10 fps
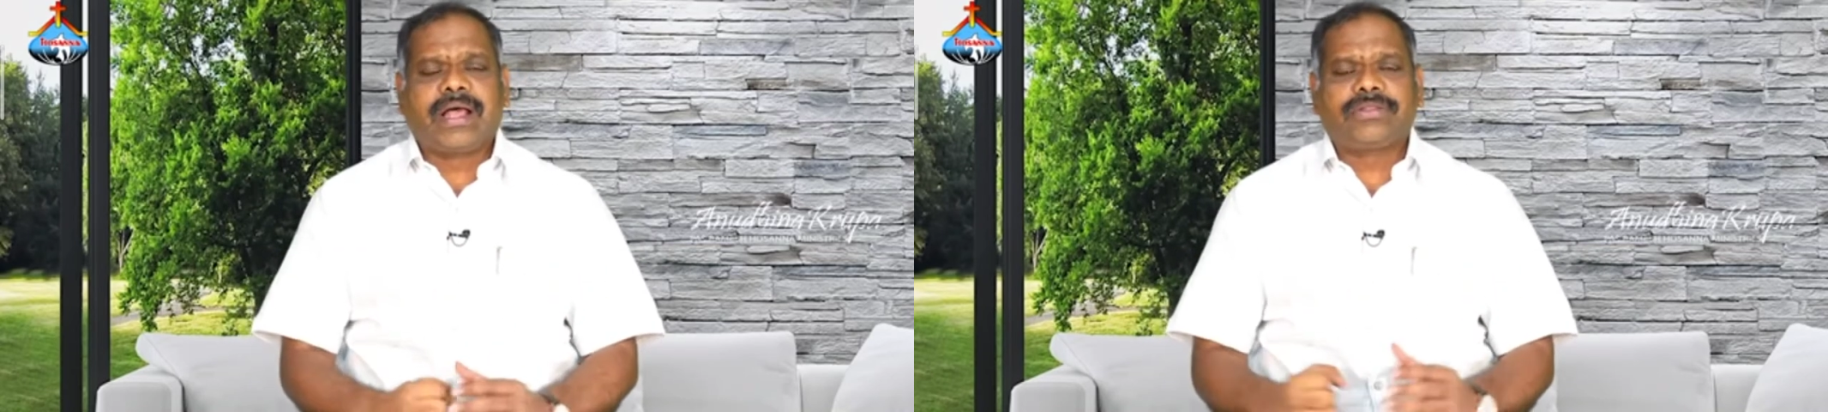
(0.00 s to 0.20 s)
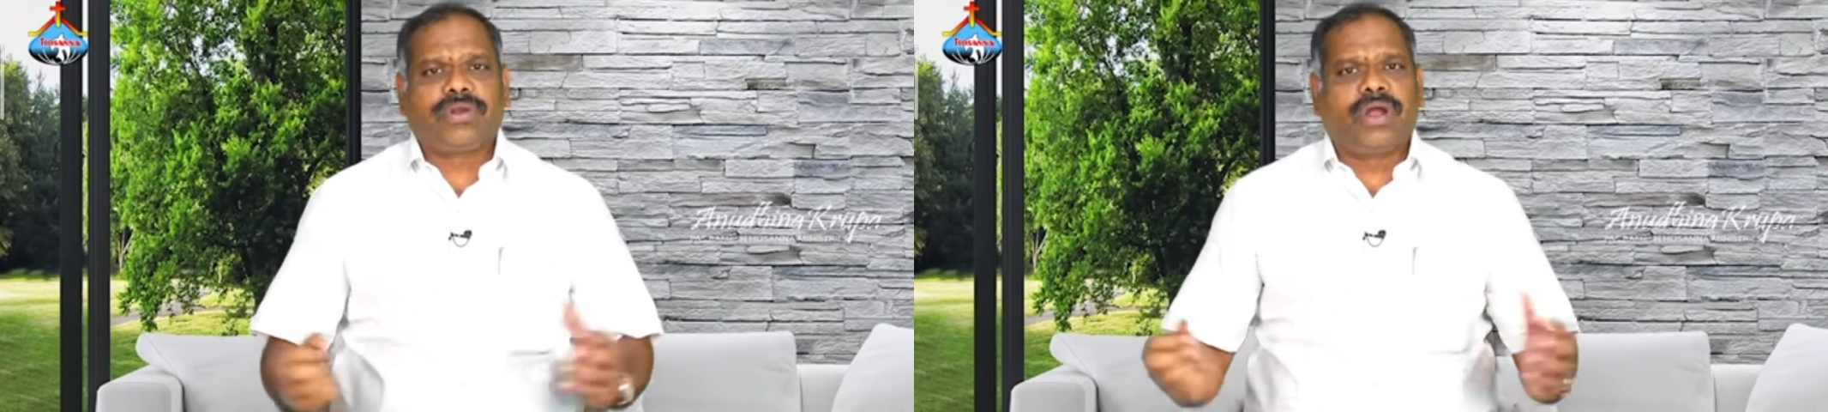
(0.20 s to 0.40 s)

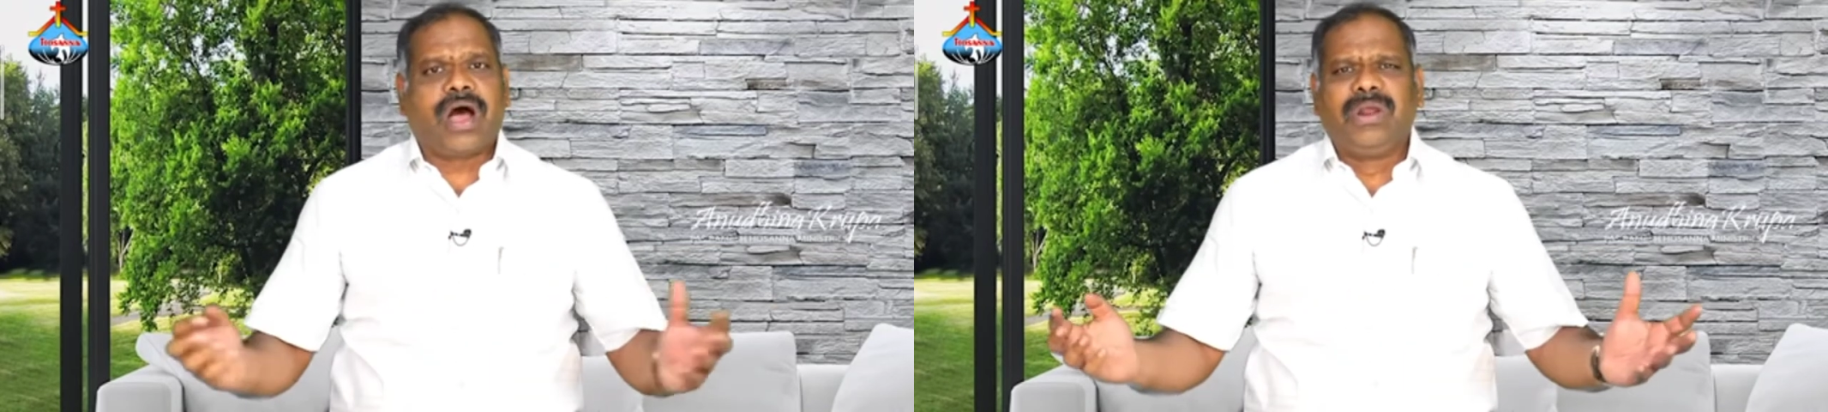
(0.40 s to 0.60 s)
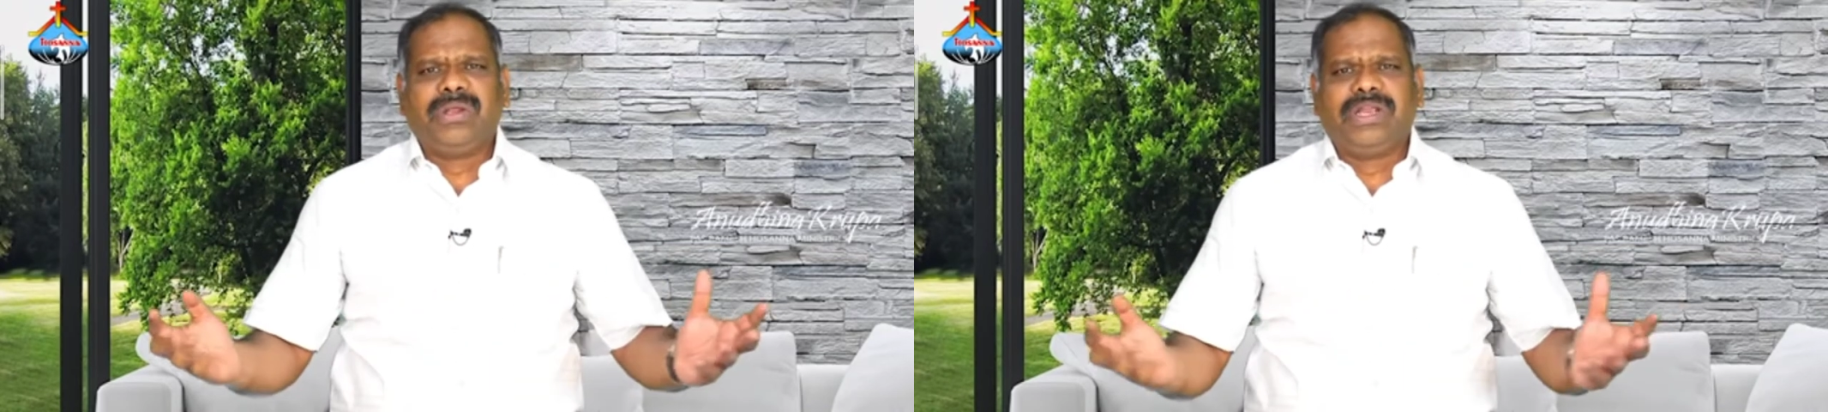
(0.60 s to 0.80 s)
అంతలో
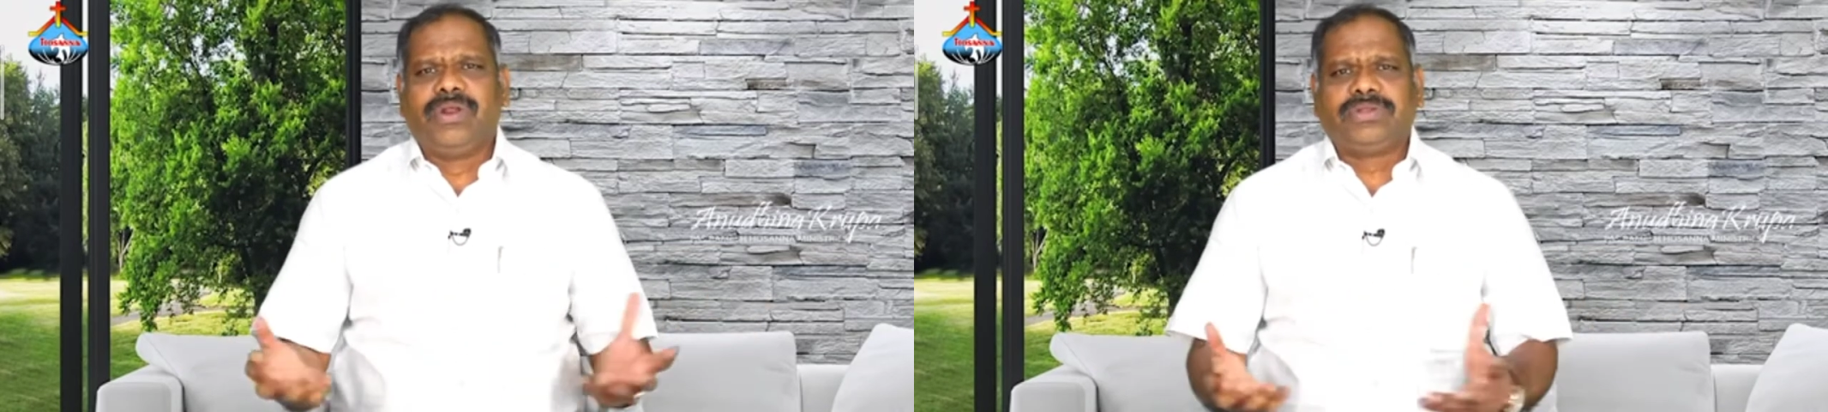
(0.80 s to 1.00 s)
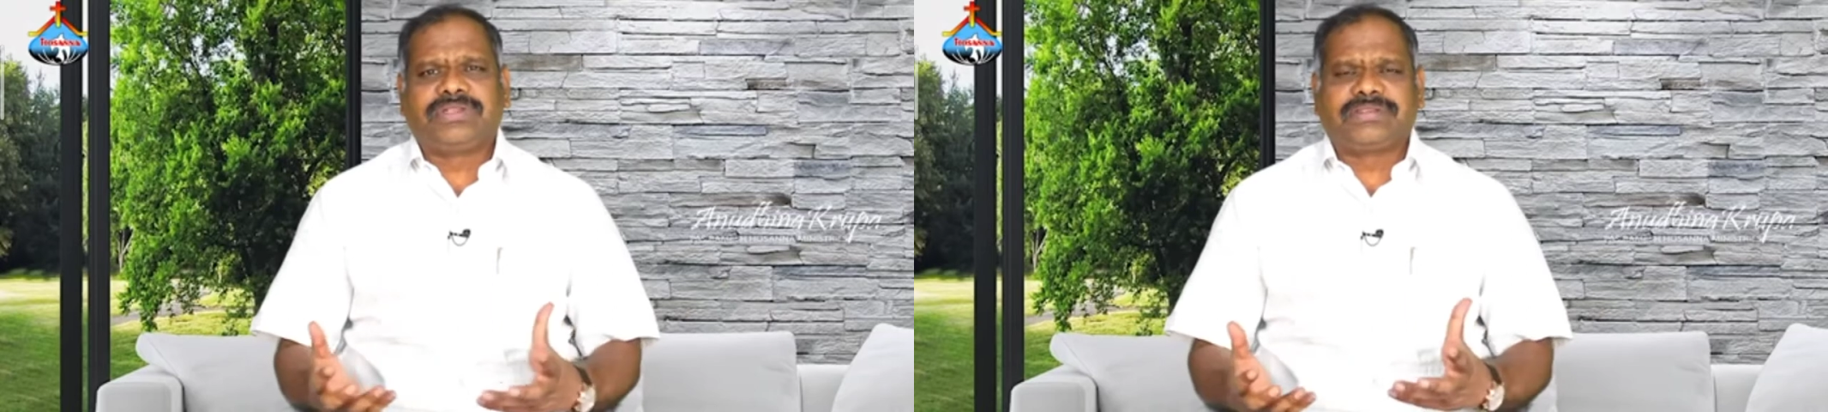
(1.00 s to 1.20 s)
ఆళ్ళు
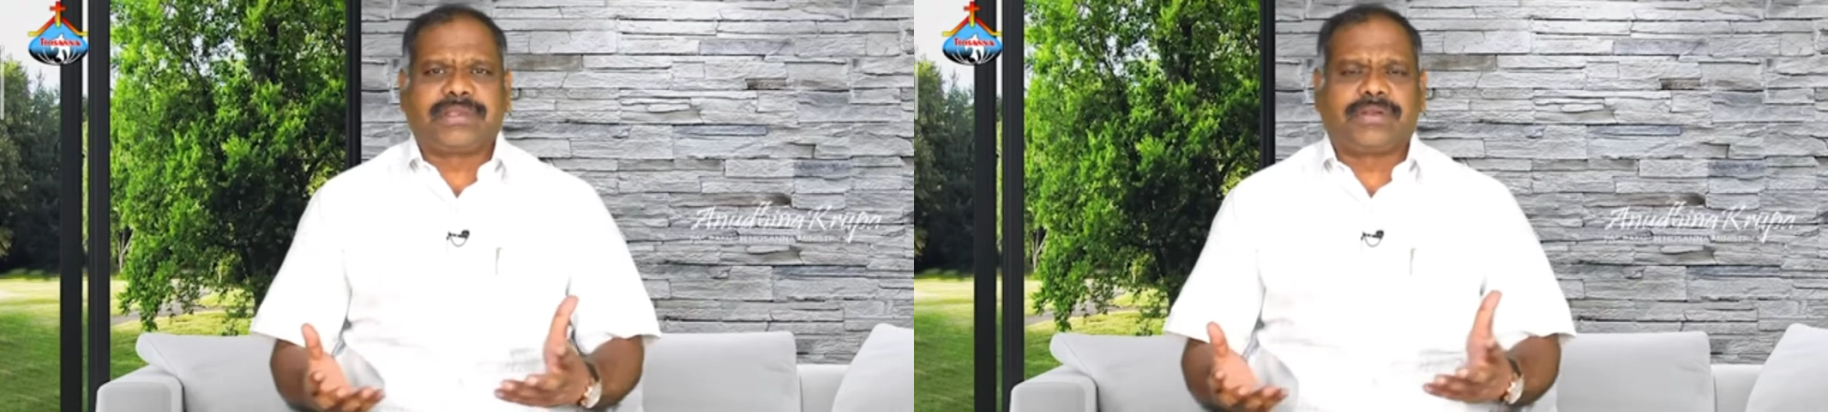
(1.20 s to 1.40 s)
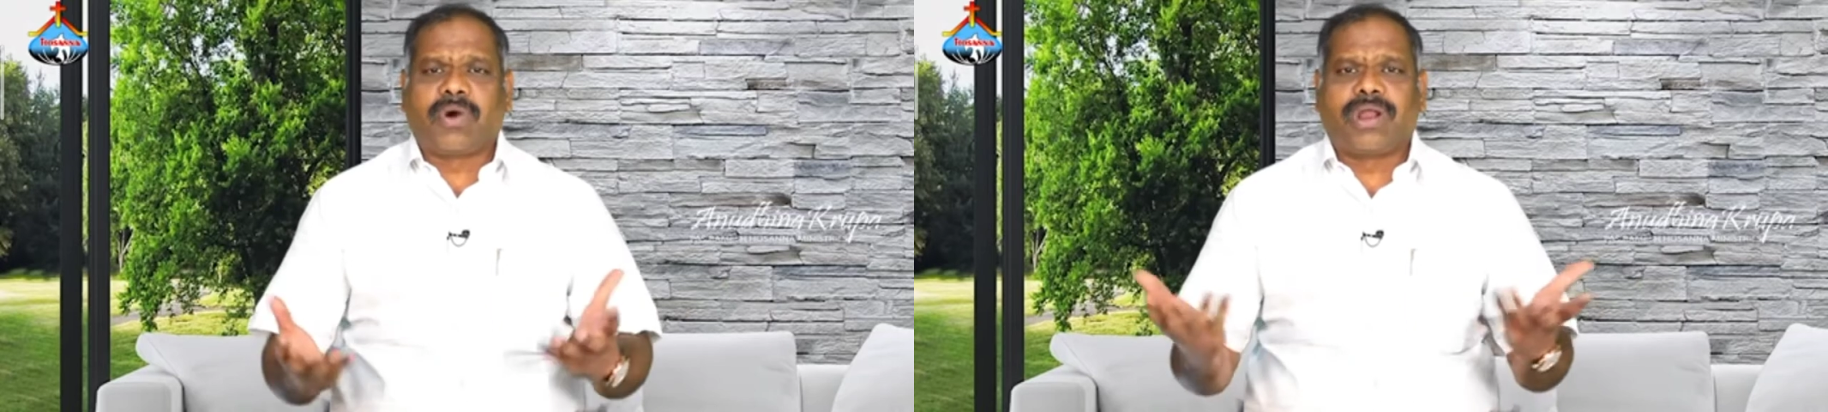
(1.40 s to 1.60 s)
ఇళ్ళు
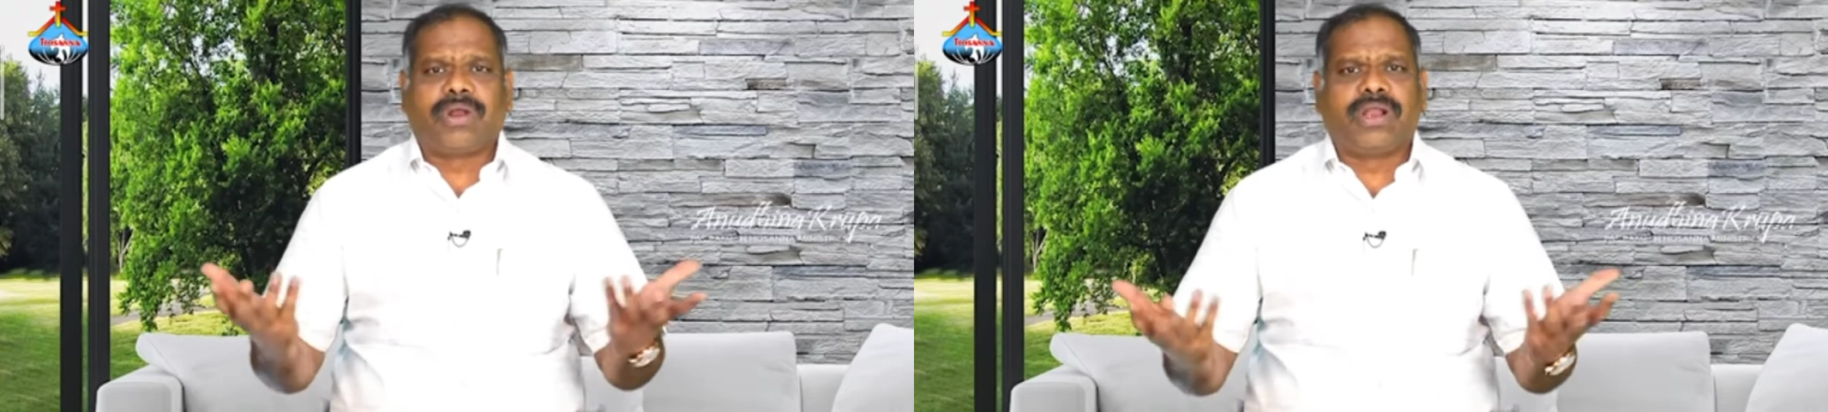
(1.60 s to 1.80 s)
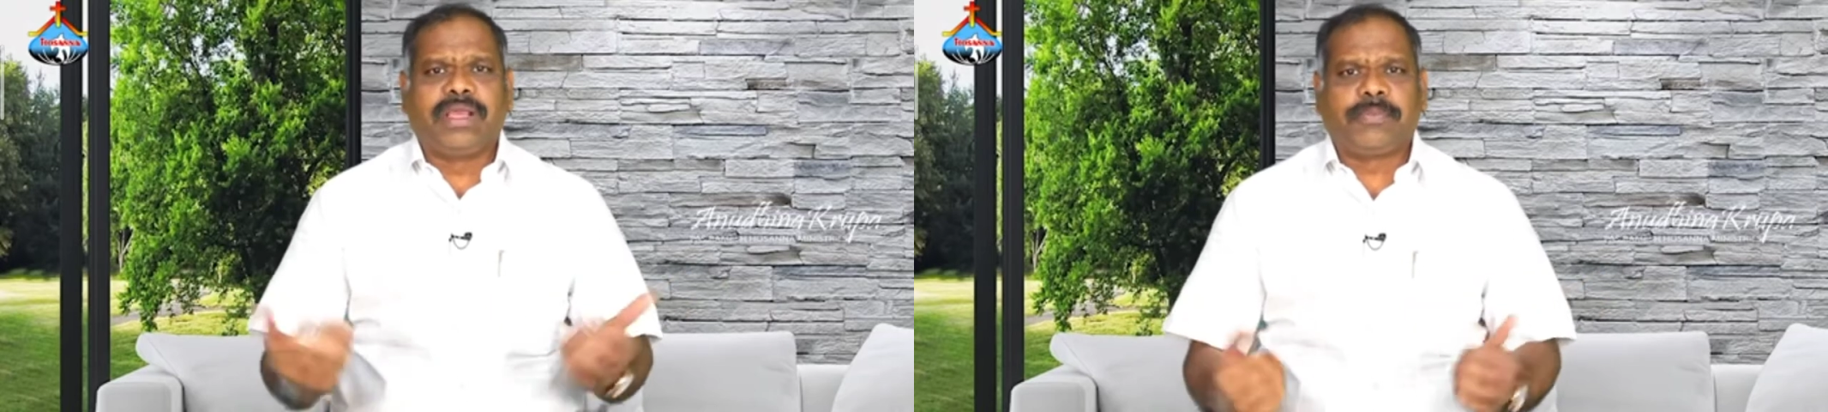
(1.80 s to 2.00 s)
వచ్చేసారు
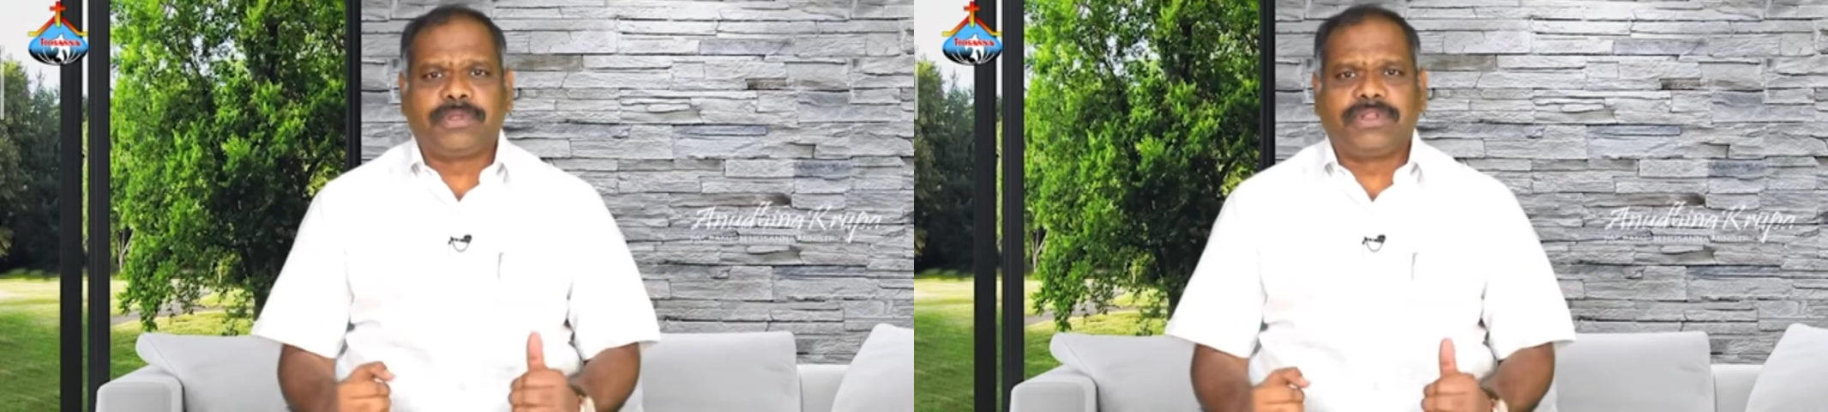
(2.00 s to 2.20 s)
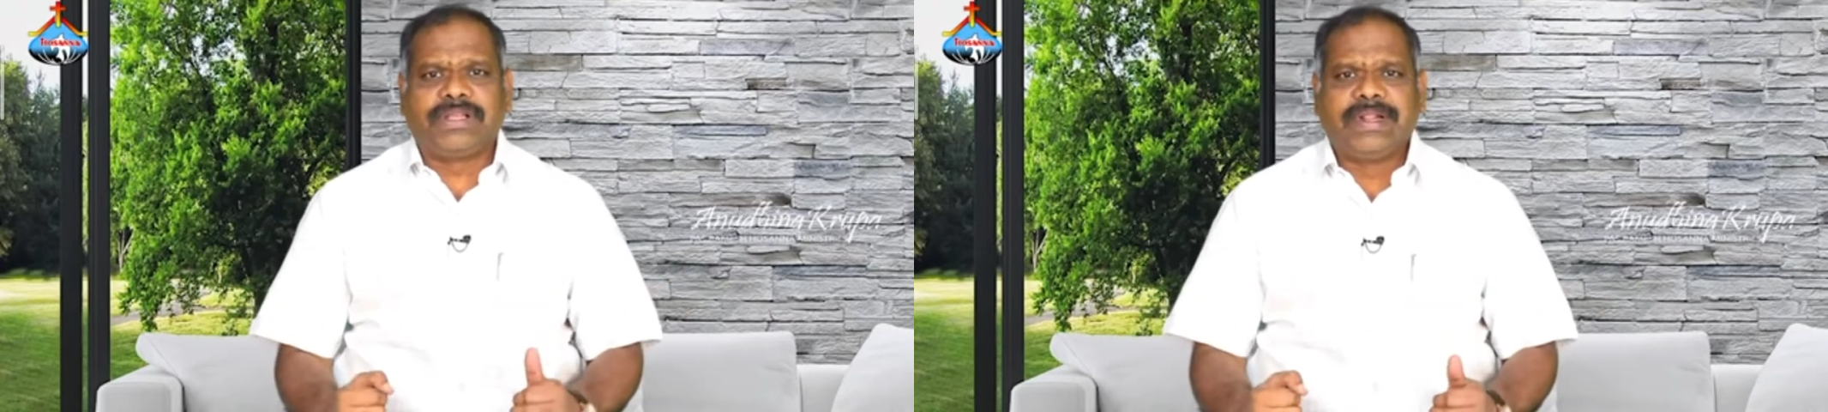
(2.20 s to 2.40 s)
గోలగోల
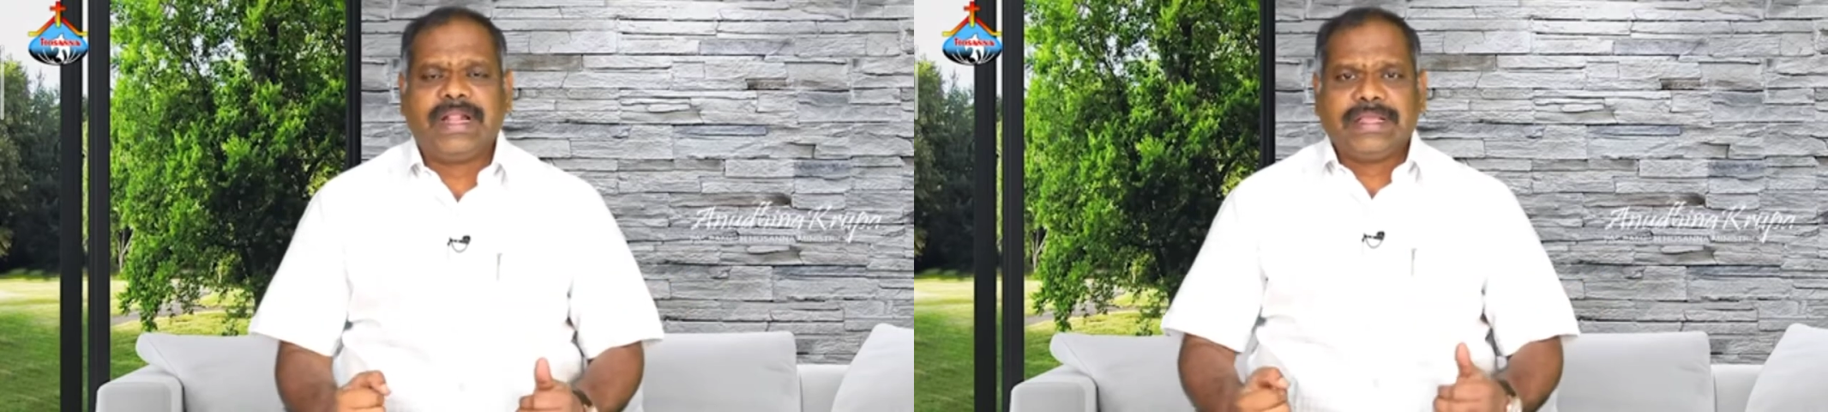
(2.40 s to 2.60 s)
అయిపోయింది